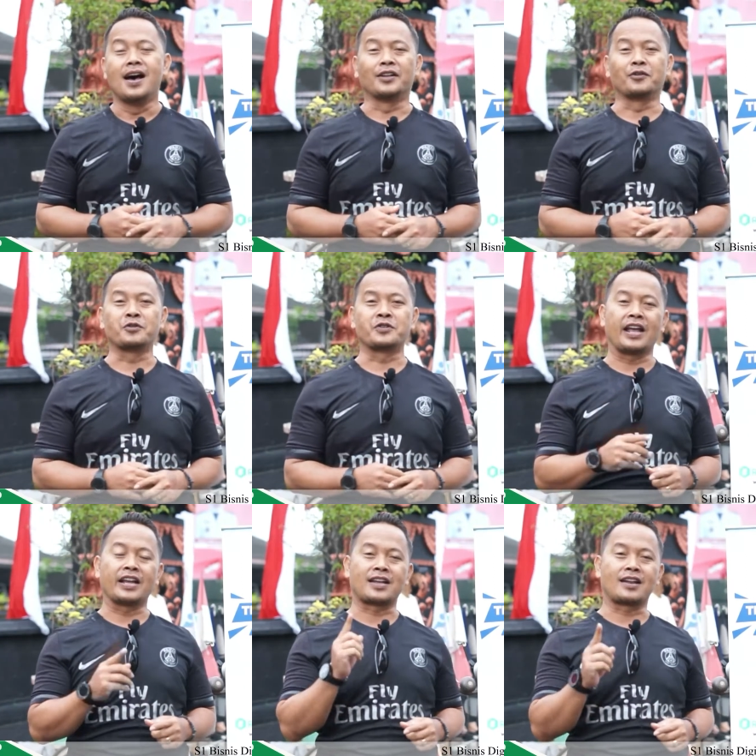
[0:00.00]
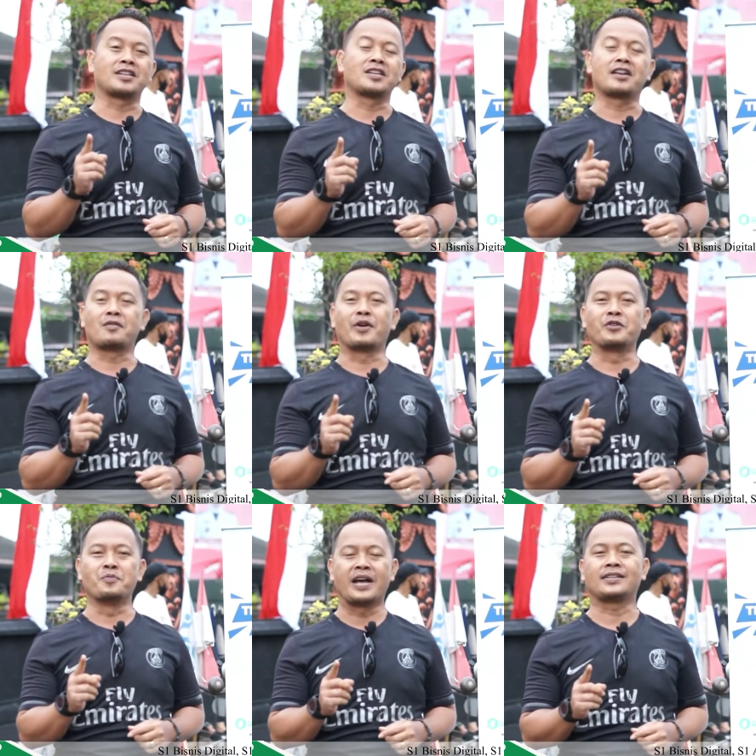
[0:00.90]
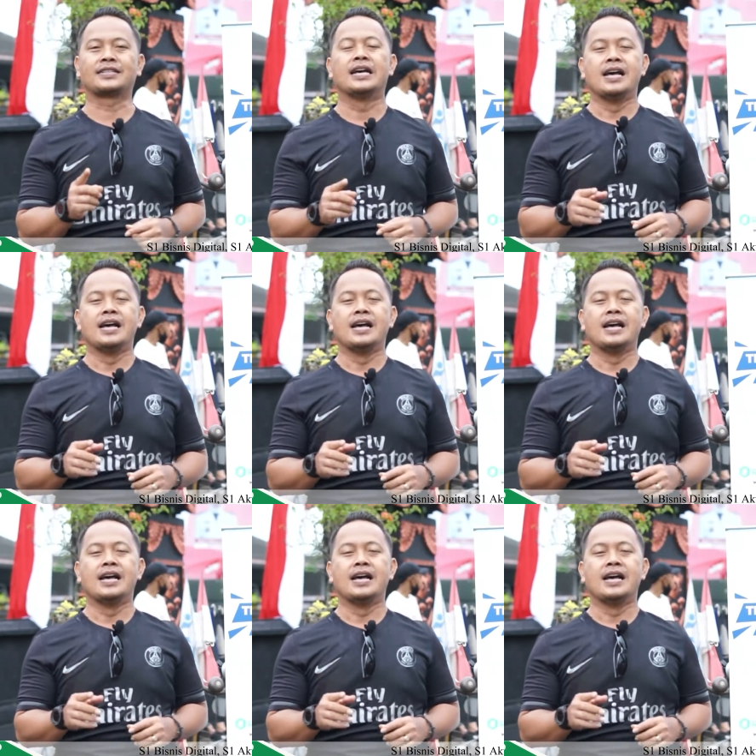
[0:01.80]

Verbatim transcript: atau khususnya ekskarsi Jenan Banyumas,